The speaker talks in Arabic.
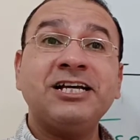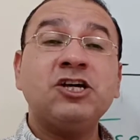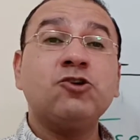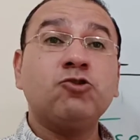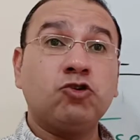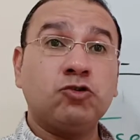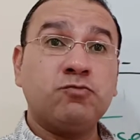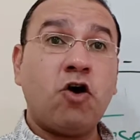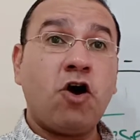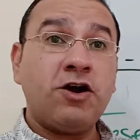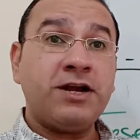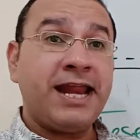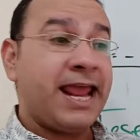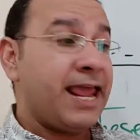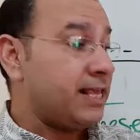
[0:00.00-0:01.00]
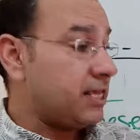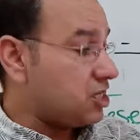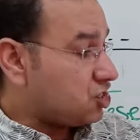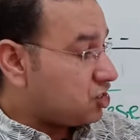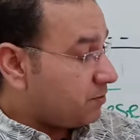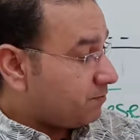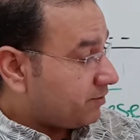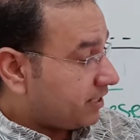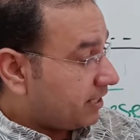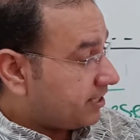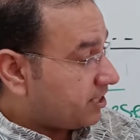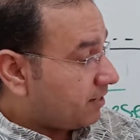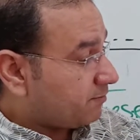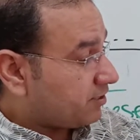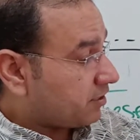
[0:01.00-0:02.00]
جود مورنينج الشمس
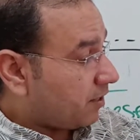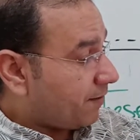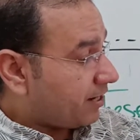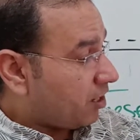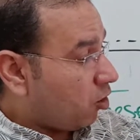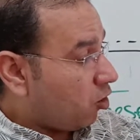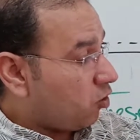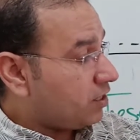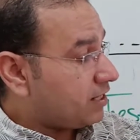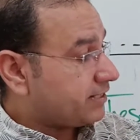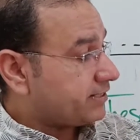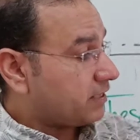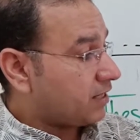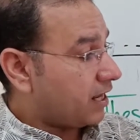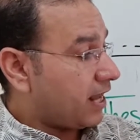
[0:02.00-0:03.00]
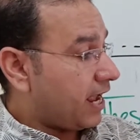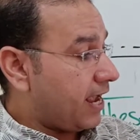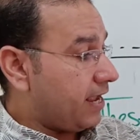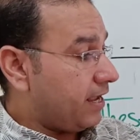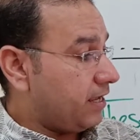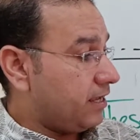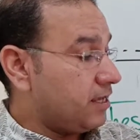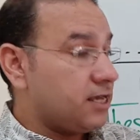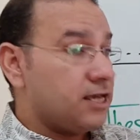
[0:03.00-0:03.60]
الشمس طبعا اهو لسه طالعه اهي